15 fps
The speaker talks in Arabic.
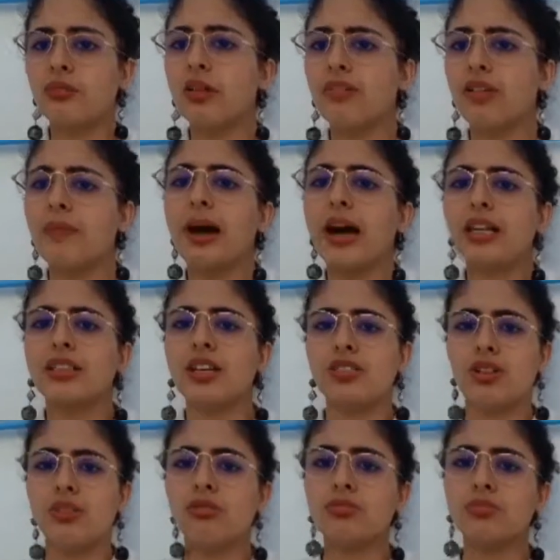ما فما حتى
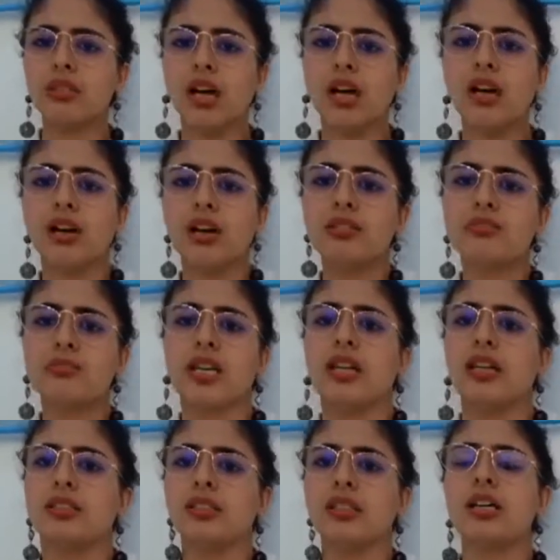جو نتاع عيد
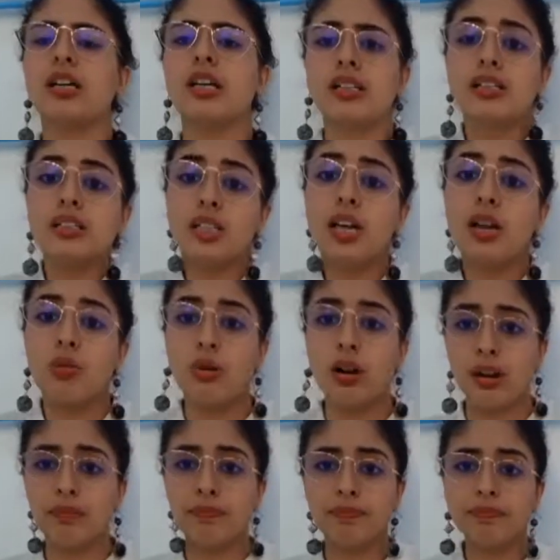ميلاد
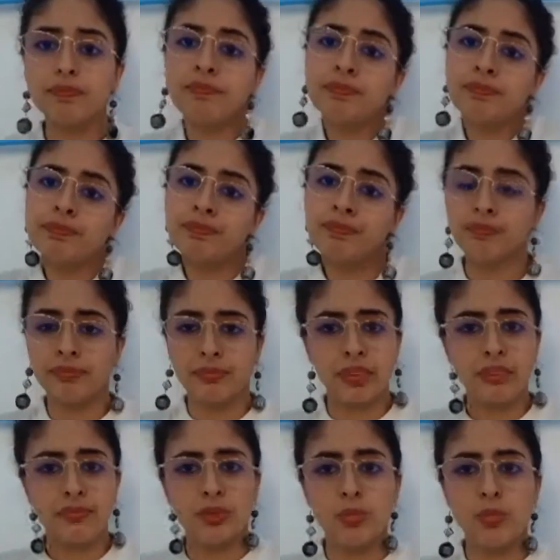نساوها
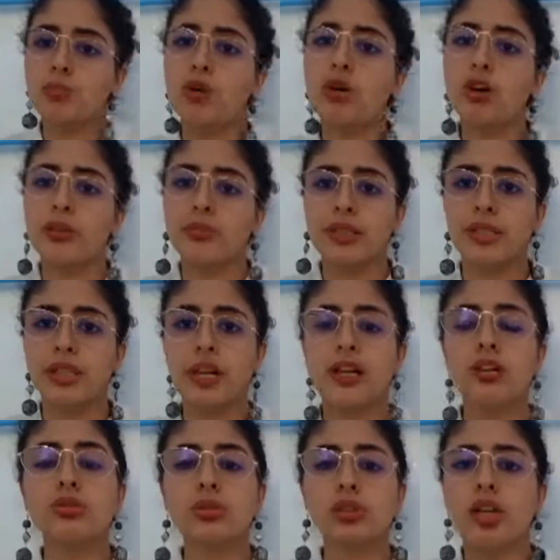في مخ مينا
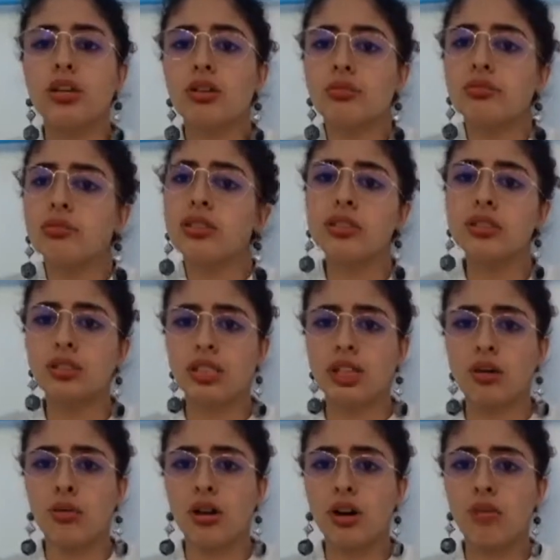انه دارهم
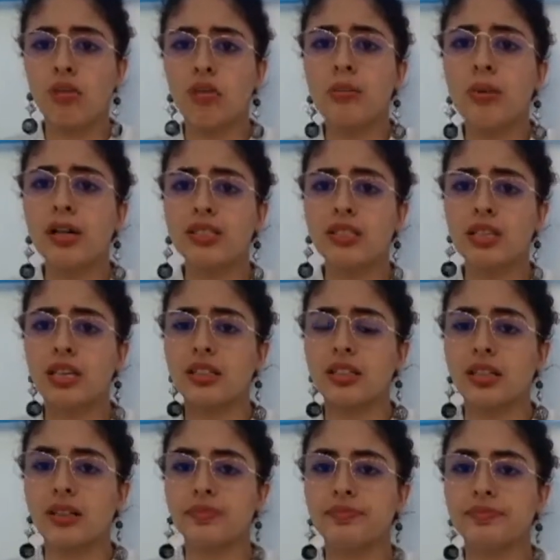نساوها وما
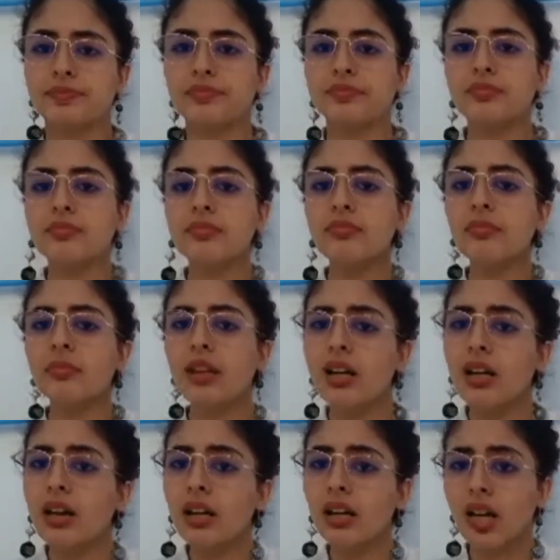نسيتها
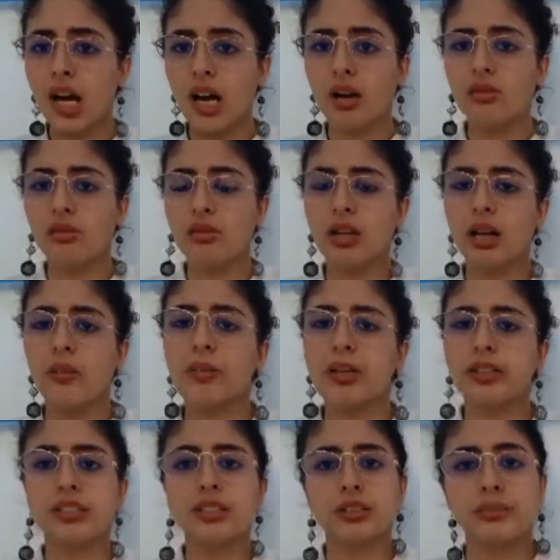كهو
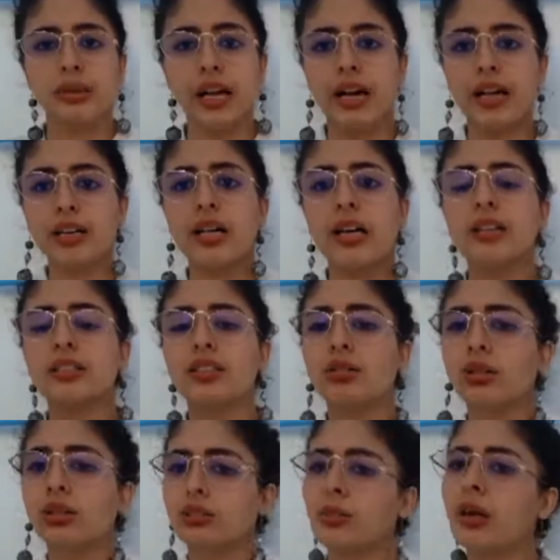كملت الصباح قرات
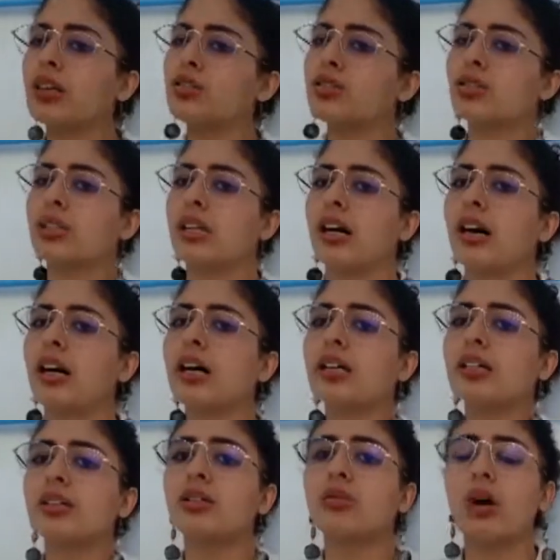روحت مع نص
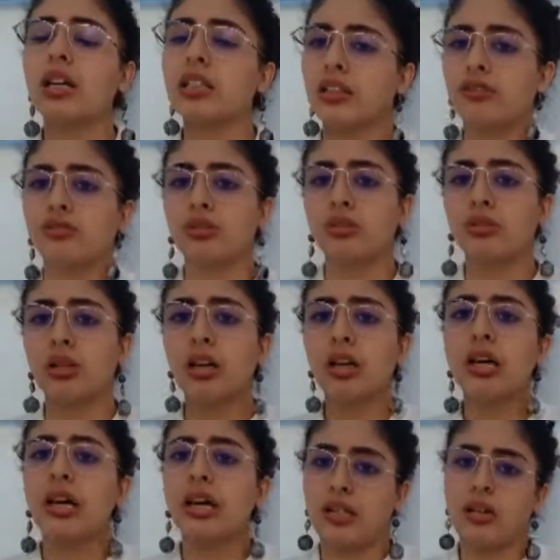نهار وقت الفطور
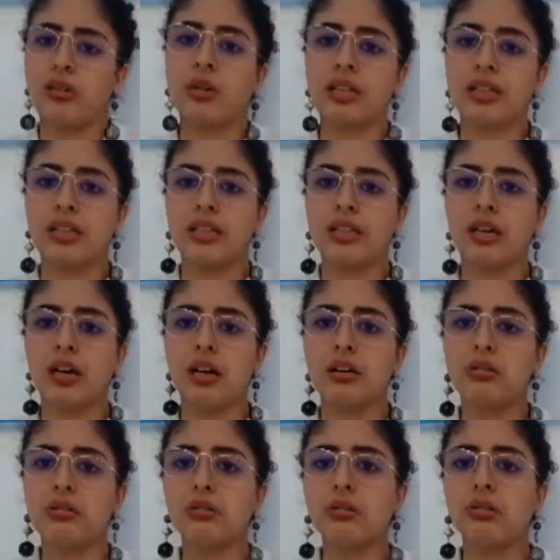روحت
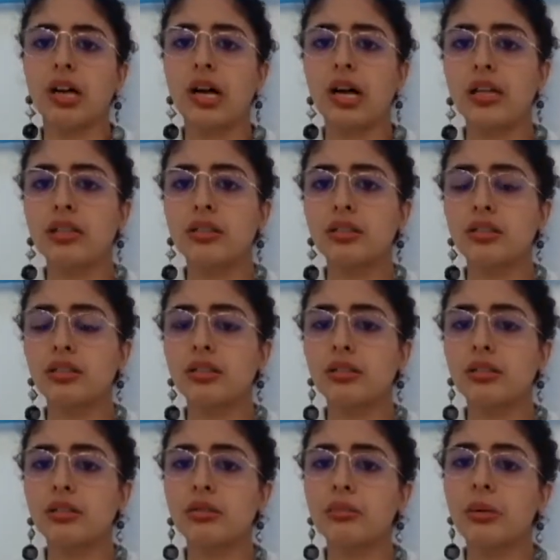للدار وقالت
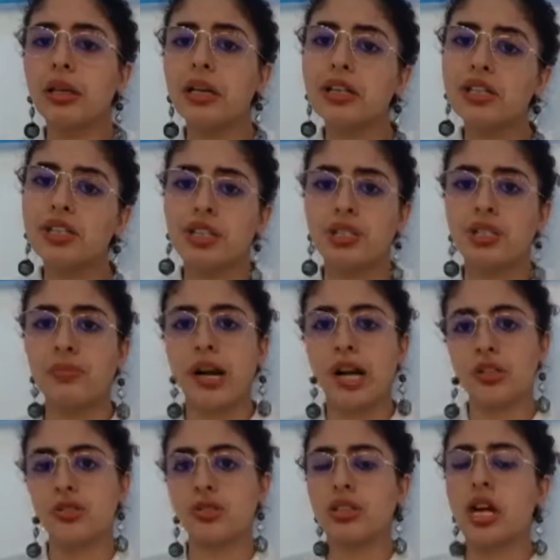بالك شي مع
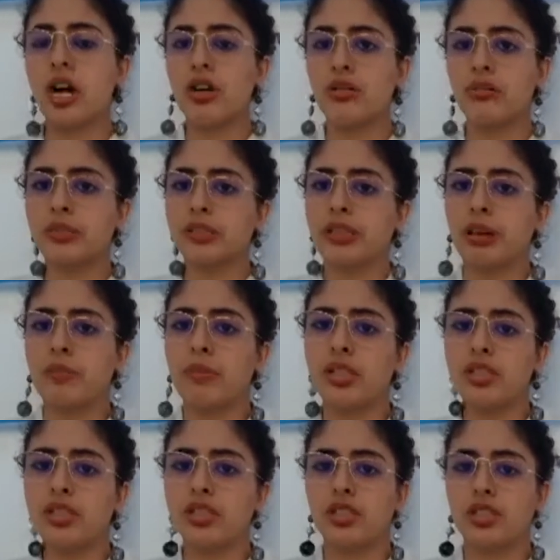نص نهار ومي
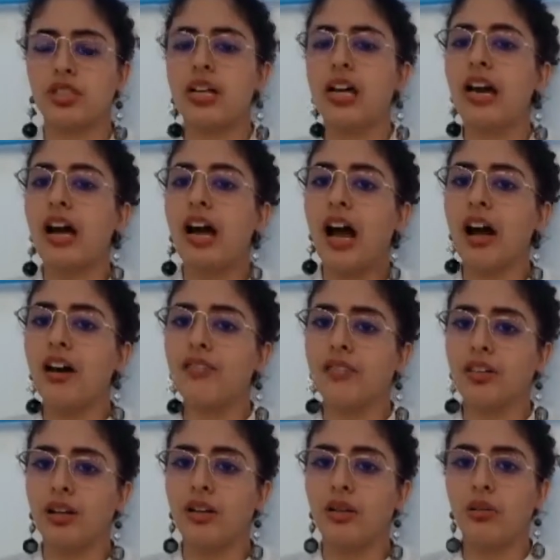تعمل لي شي
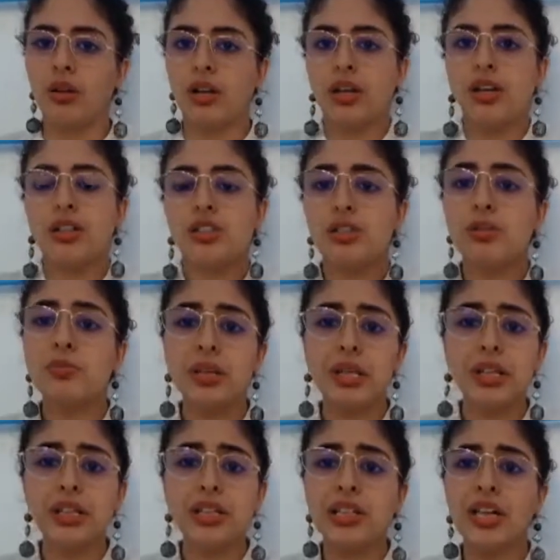حفله ولا نشم
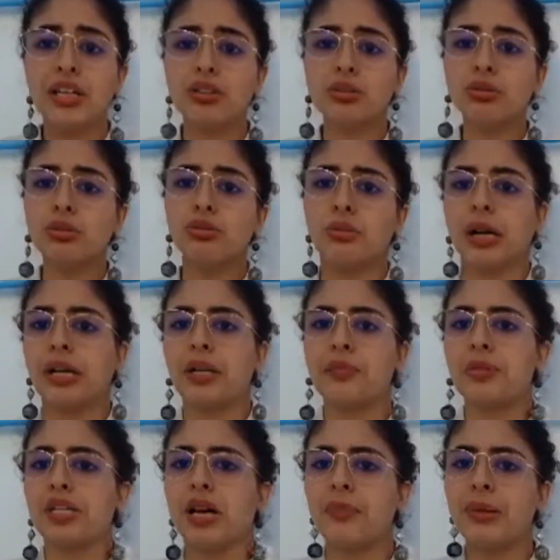ريحه الجاتو معناها
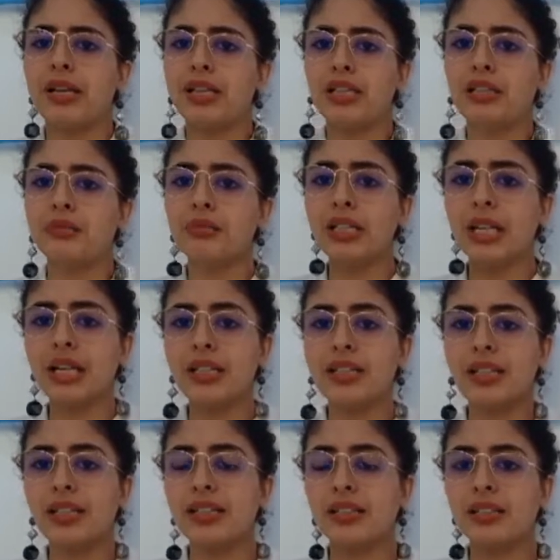باش تعمل لي عيد ميلاد
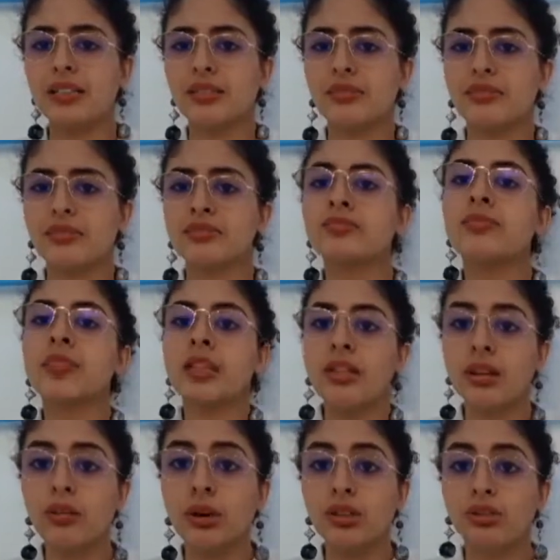اكيد
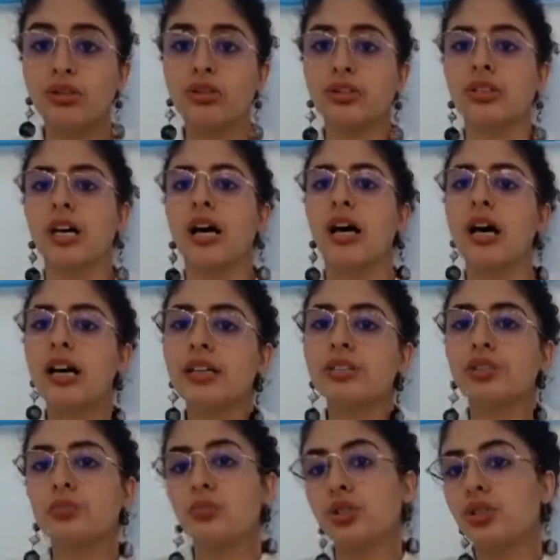روحت نص نهار
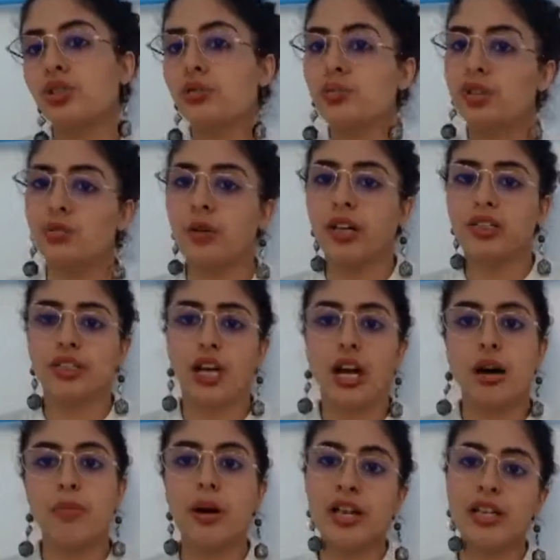تمشي تمشي مع
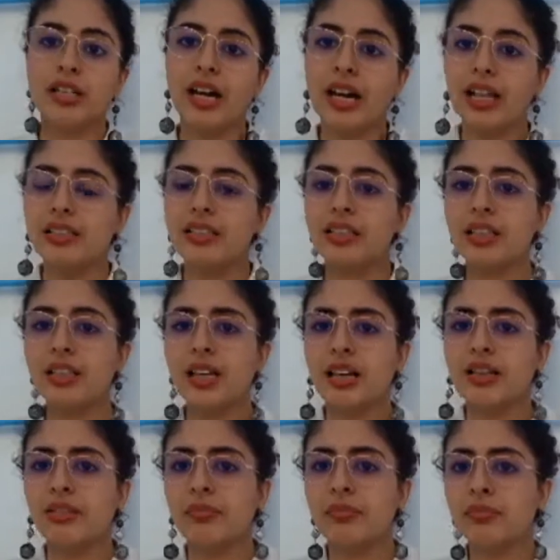صحابها اللي خلطت
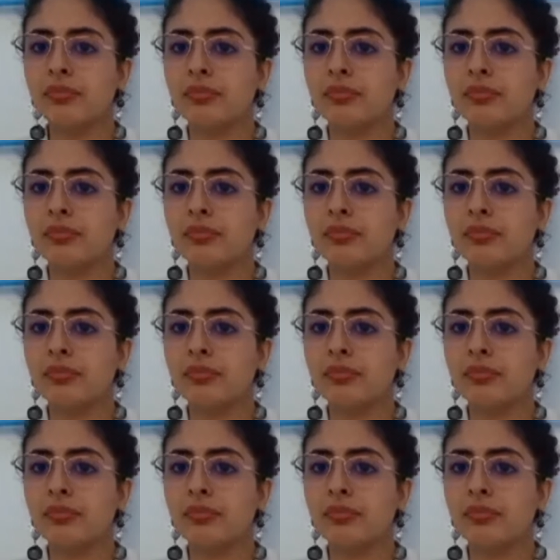لدارهم